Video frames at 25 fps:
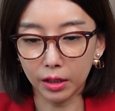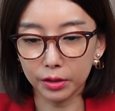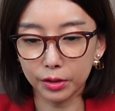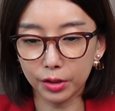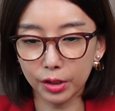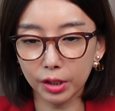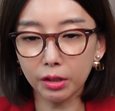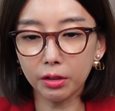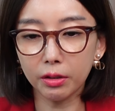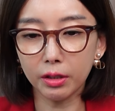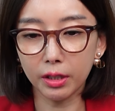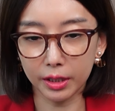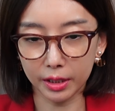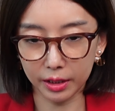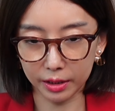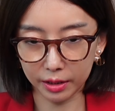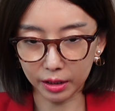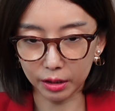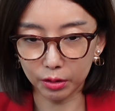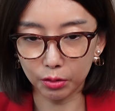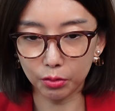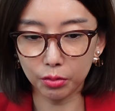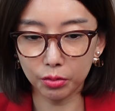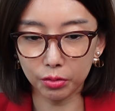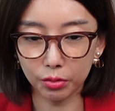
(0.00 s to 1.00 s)
치열하게
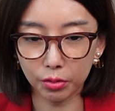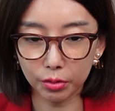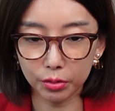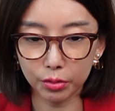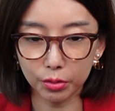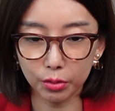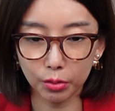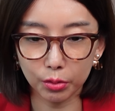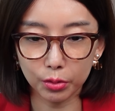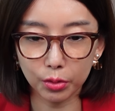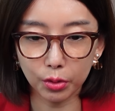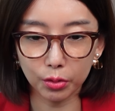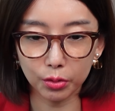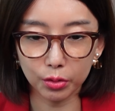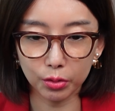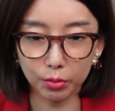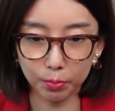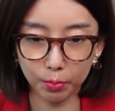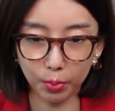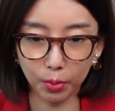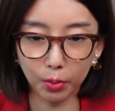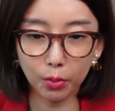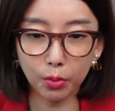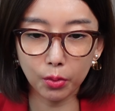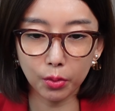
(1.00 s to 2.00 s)
다툴 것으로
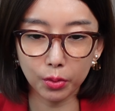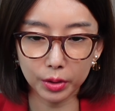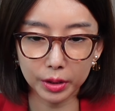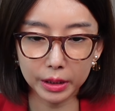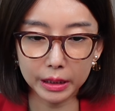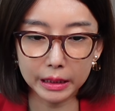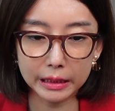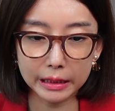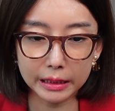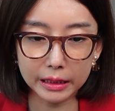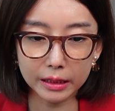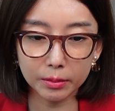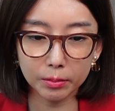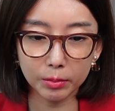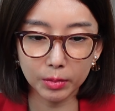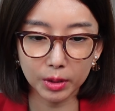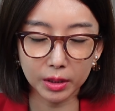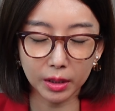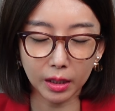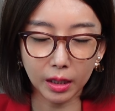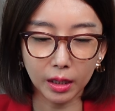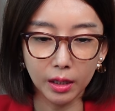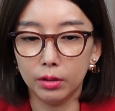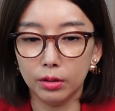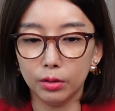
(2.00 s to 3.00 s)
저는 보고
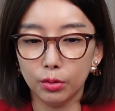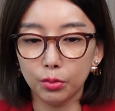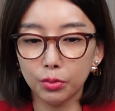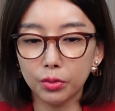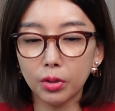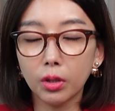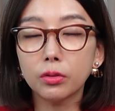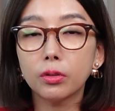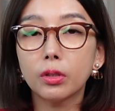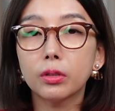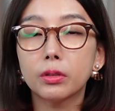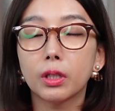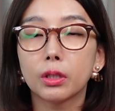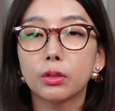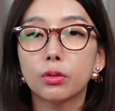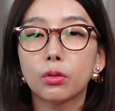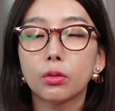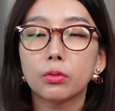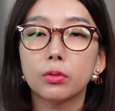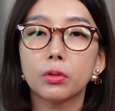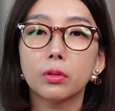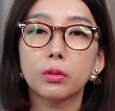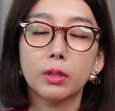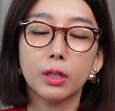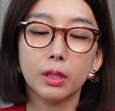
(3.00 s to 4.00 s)
있습니다. 윤석열
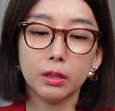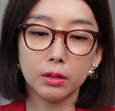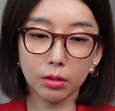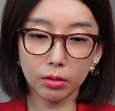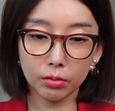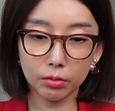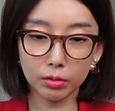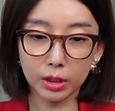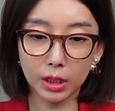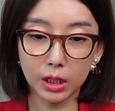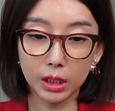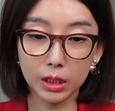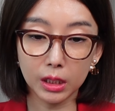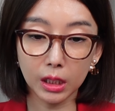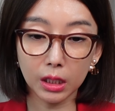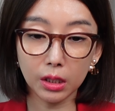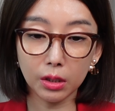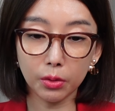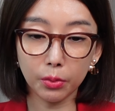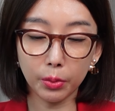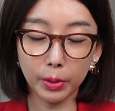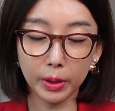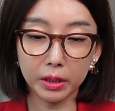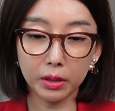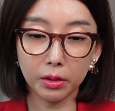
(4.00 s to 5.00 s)
대통령께서는
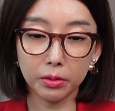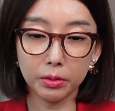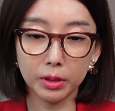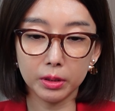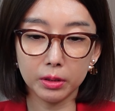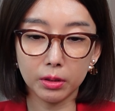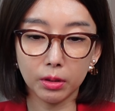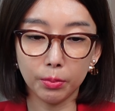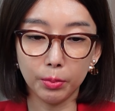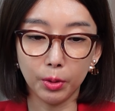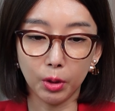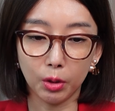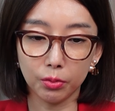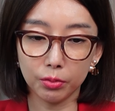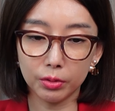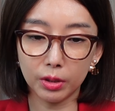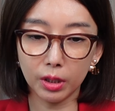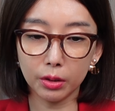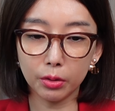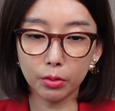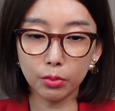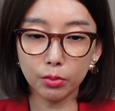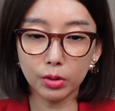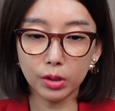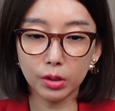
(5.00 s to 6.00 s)
기자회견에서
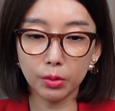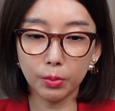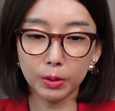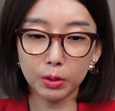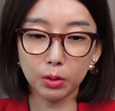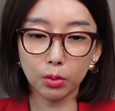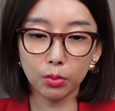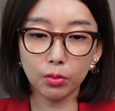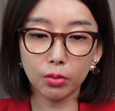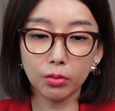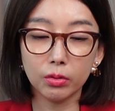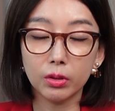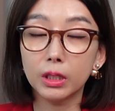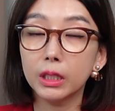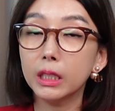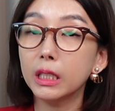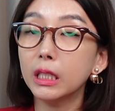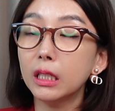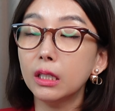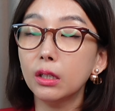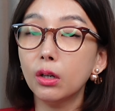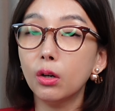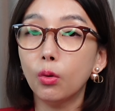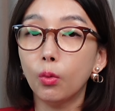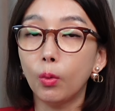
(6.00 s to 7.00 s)
명태균 씨와 소통을
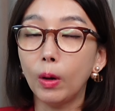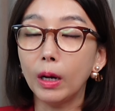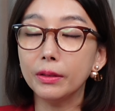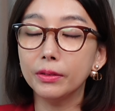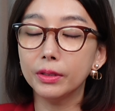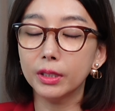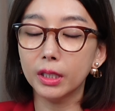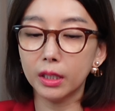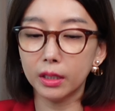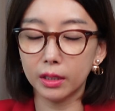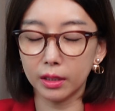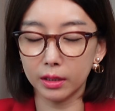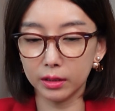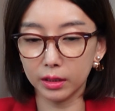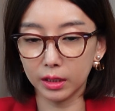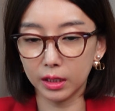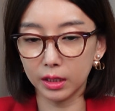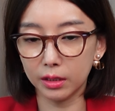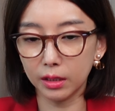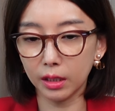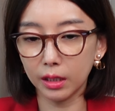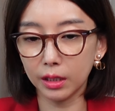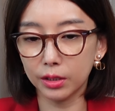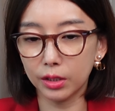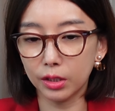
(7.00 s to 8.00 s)
이어왔냐라는
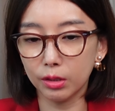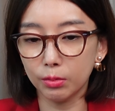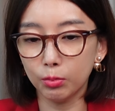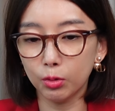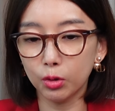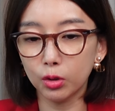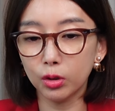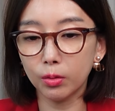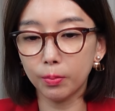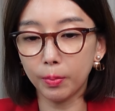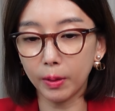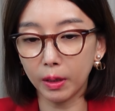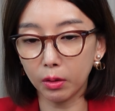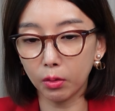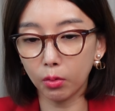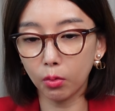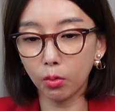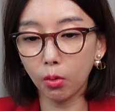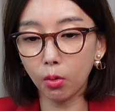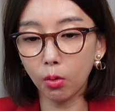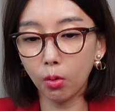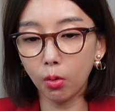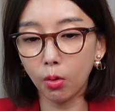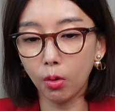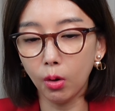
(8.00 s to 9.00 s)
기자의 질문을
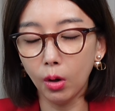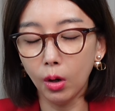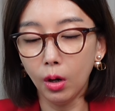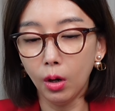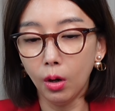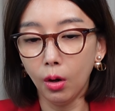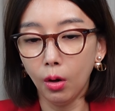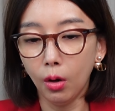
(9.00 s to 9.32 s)
받고